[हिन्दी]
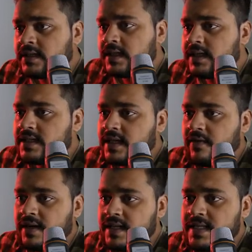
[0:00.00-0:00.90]

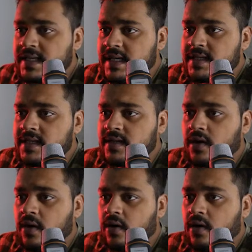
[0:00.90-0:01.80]
376
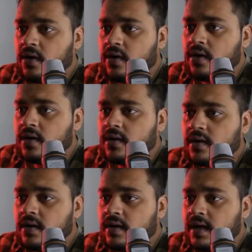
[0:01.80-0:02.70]

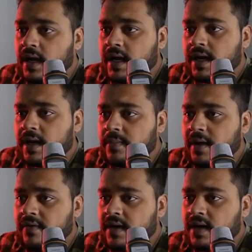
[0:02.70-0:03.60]
और इनर
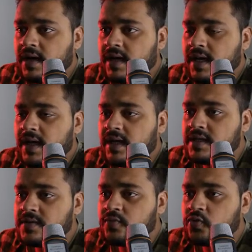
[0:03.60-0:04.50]
बेवल रखना है
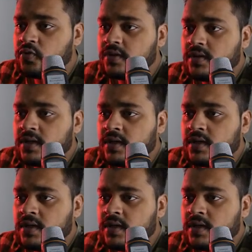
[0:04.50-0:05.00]
स्मूथ